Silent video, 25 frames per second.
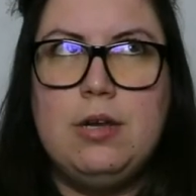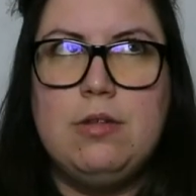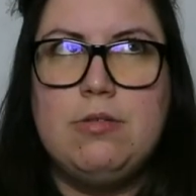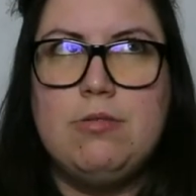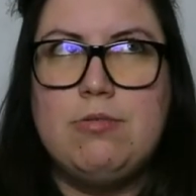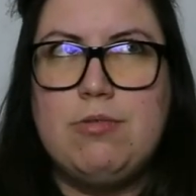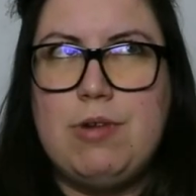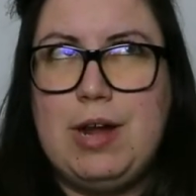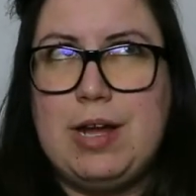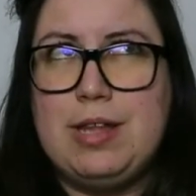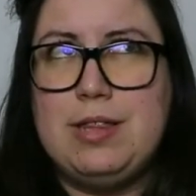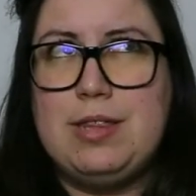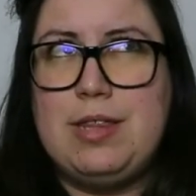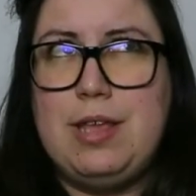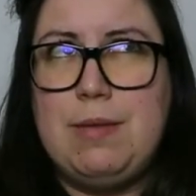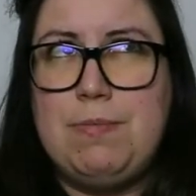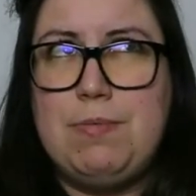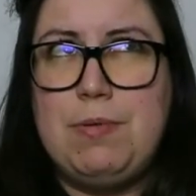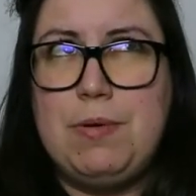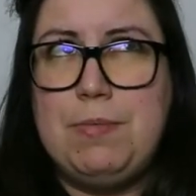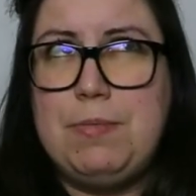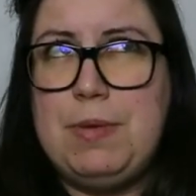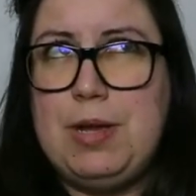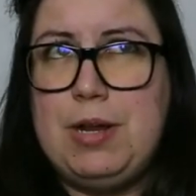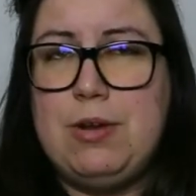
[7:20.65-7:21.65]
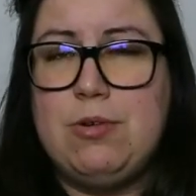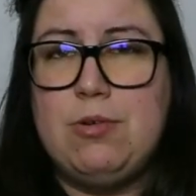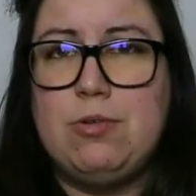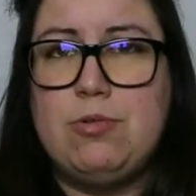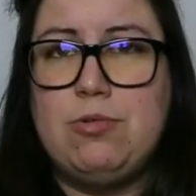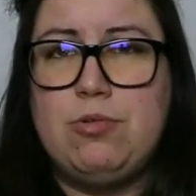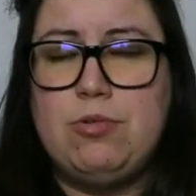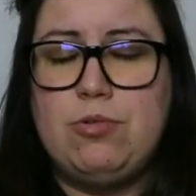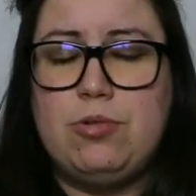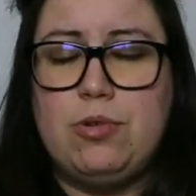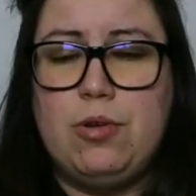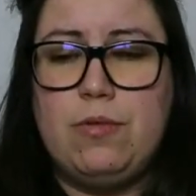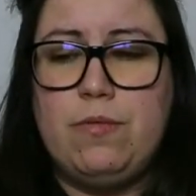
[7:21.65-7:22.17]
durante più o meno
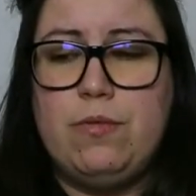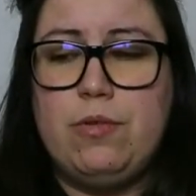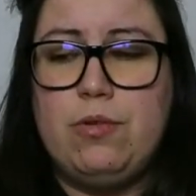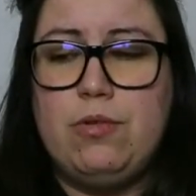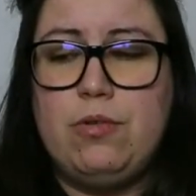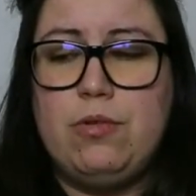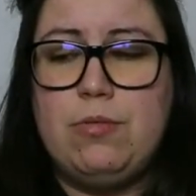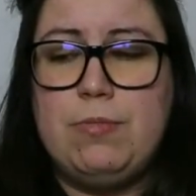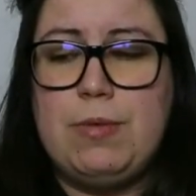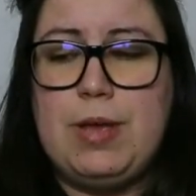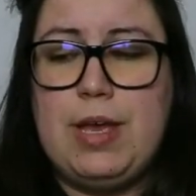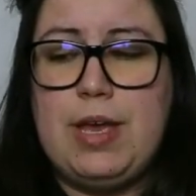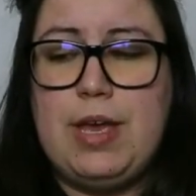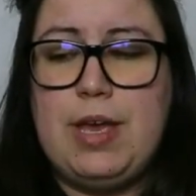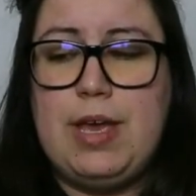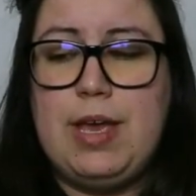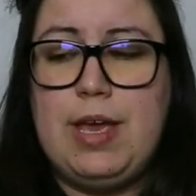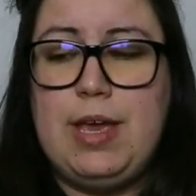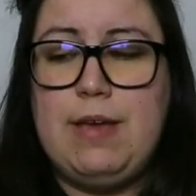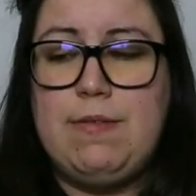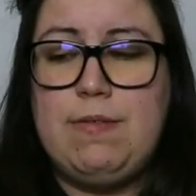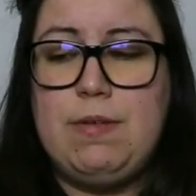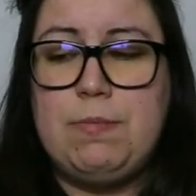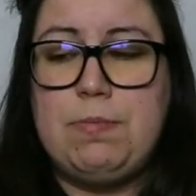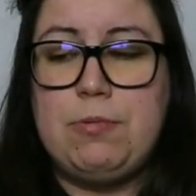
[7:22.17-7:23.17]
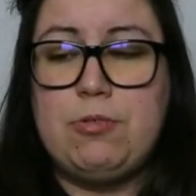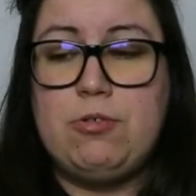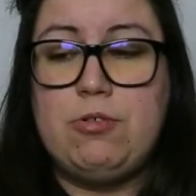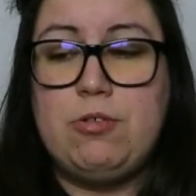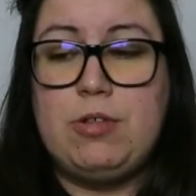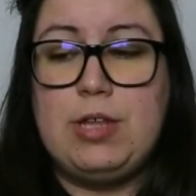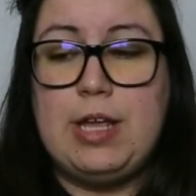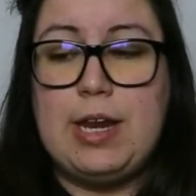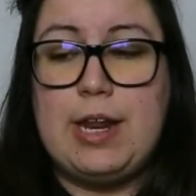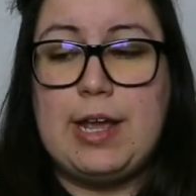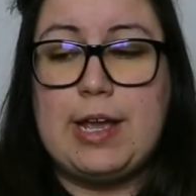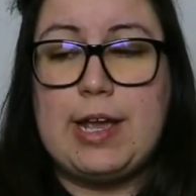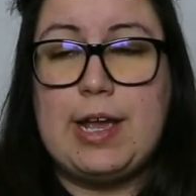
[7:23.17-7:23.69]
tutto il volume e vi posso
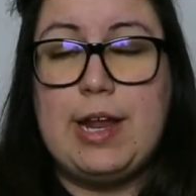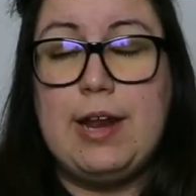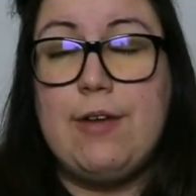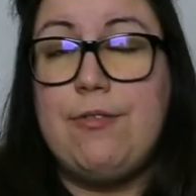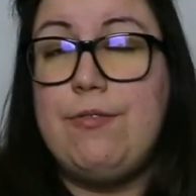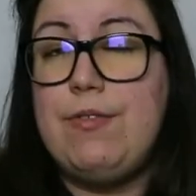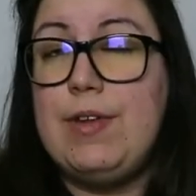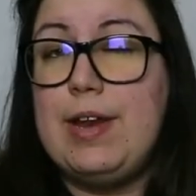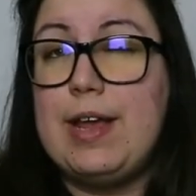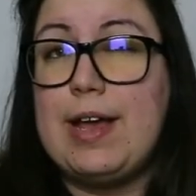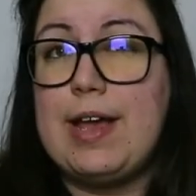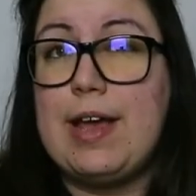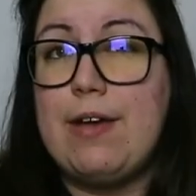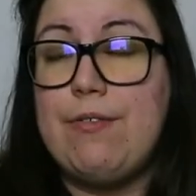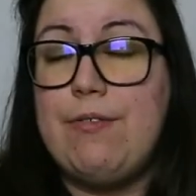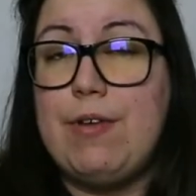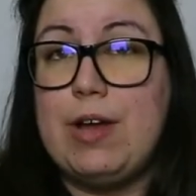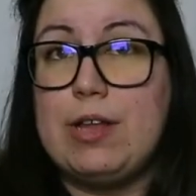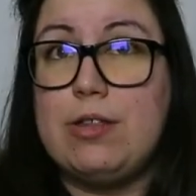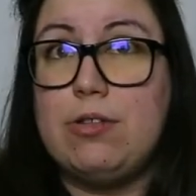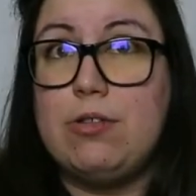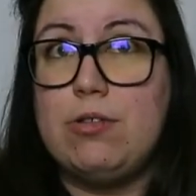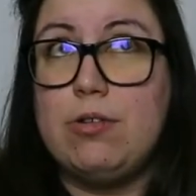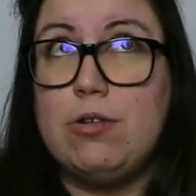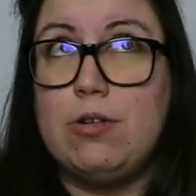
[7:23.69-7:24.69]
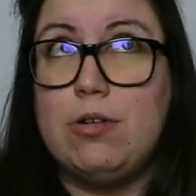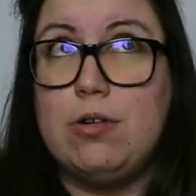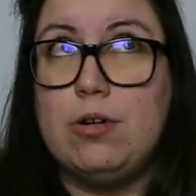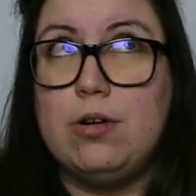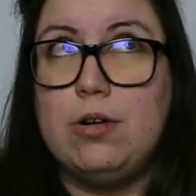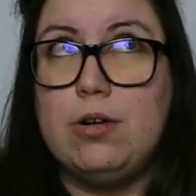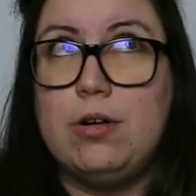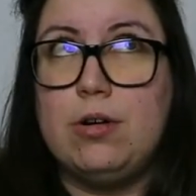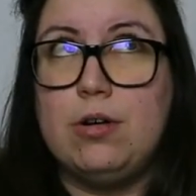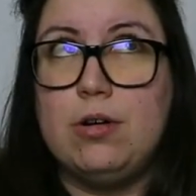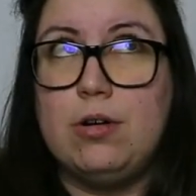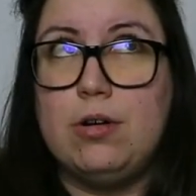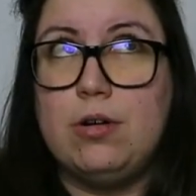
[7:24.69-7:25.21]
dire che la fine che ha fatto
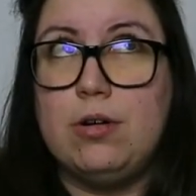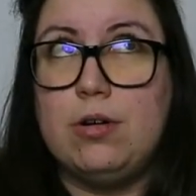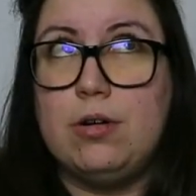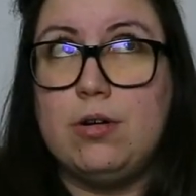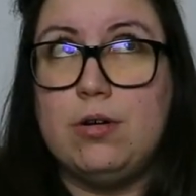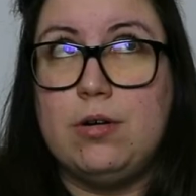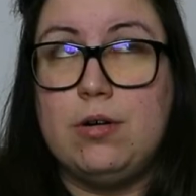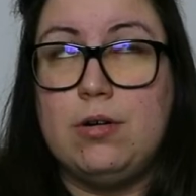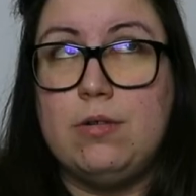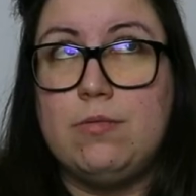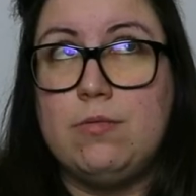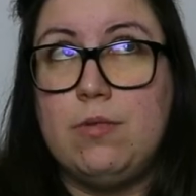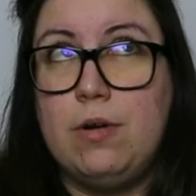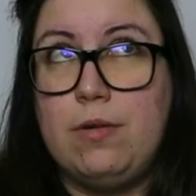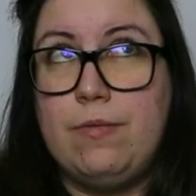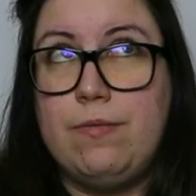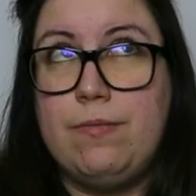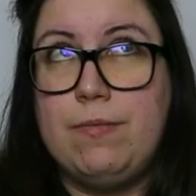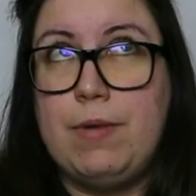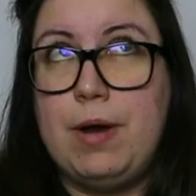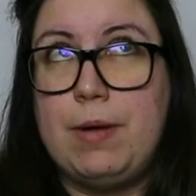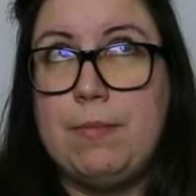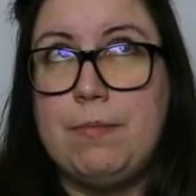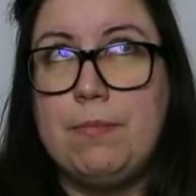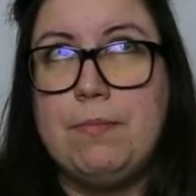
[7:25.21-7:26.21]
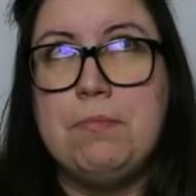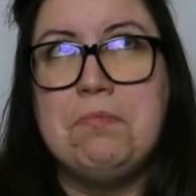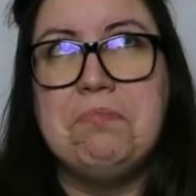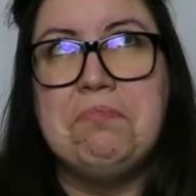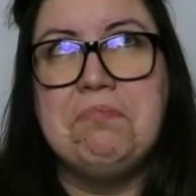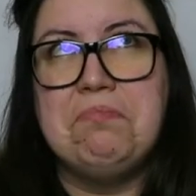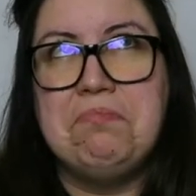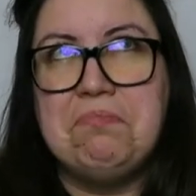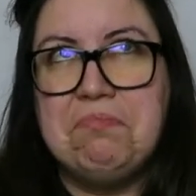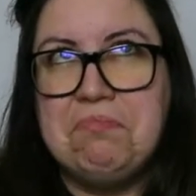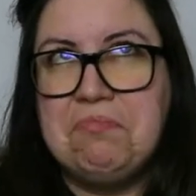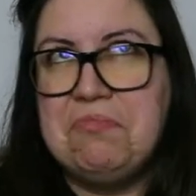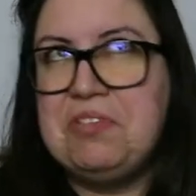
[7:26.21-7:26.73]
uh, Wolfman
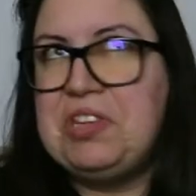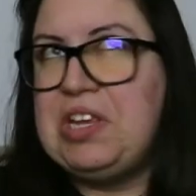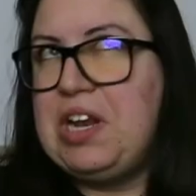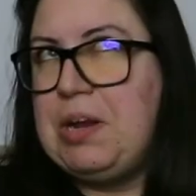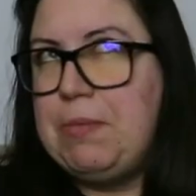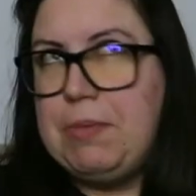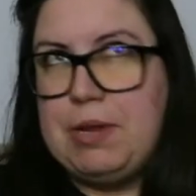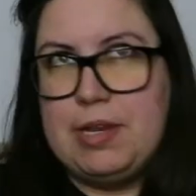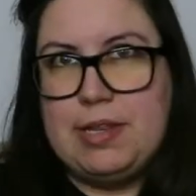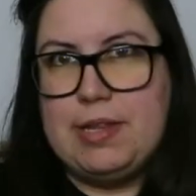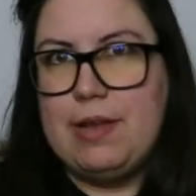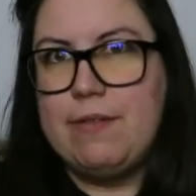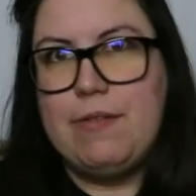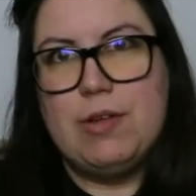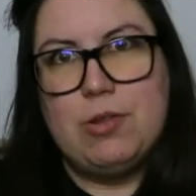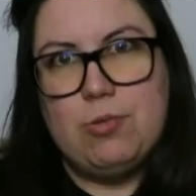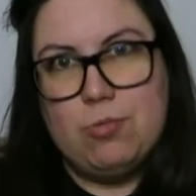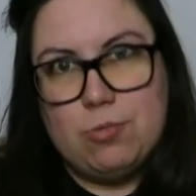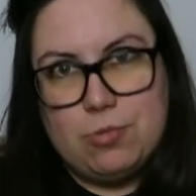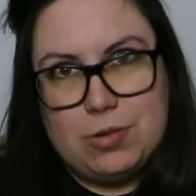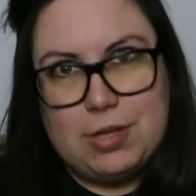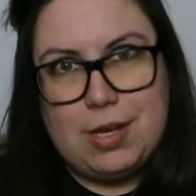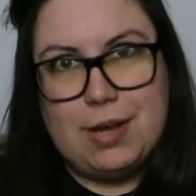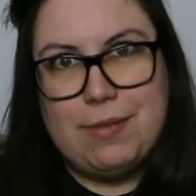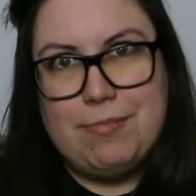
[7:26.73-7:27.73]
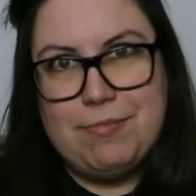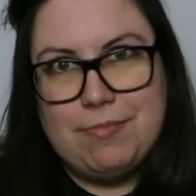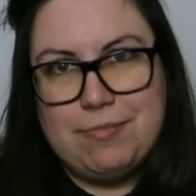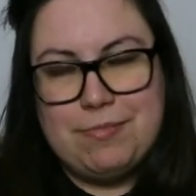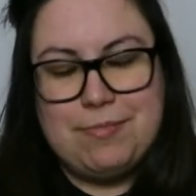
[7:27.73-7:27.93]
se la meritava tutta.